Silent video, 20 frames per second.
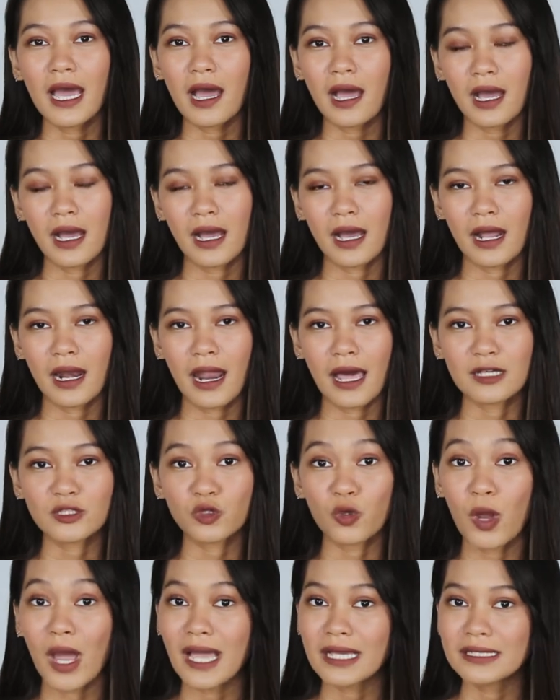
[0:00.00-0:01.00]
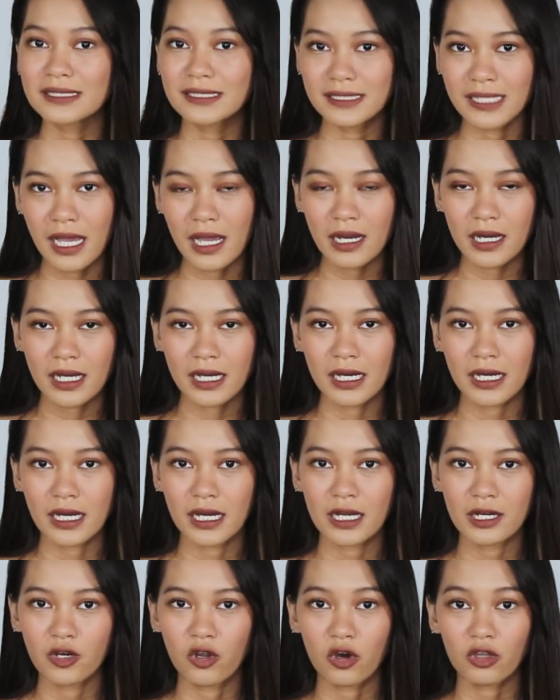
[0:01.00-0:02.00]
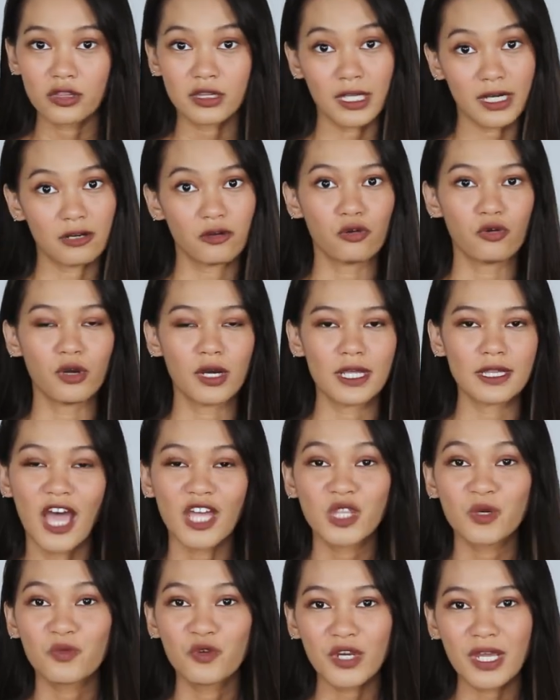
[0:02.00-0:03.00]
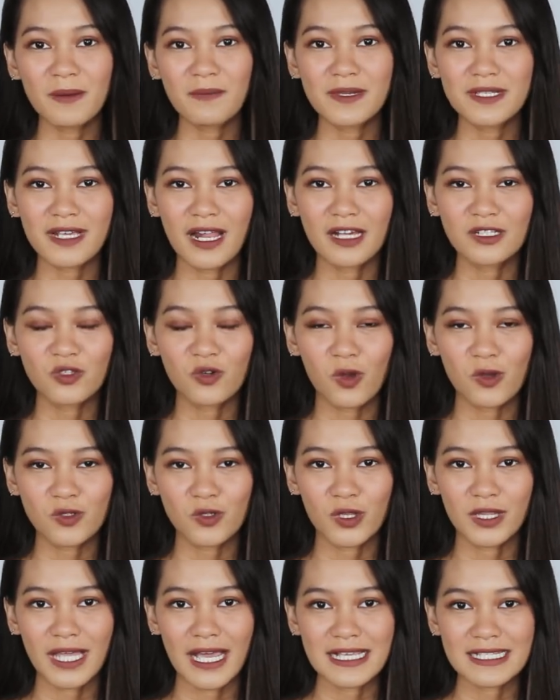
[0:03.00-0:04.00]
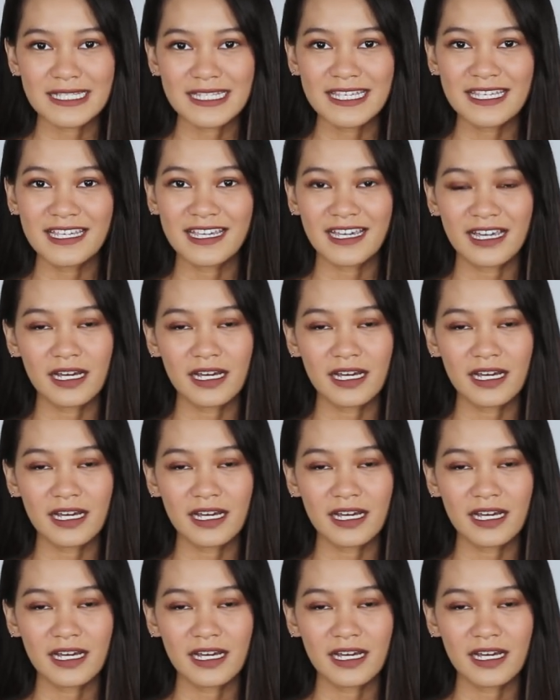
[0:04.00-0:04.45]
uh, langsung aja ke dokter kulit atau mungkin bisa langsung konsultasi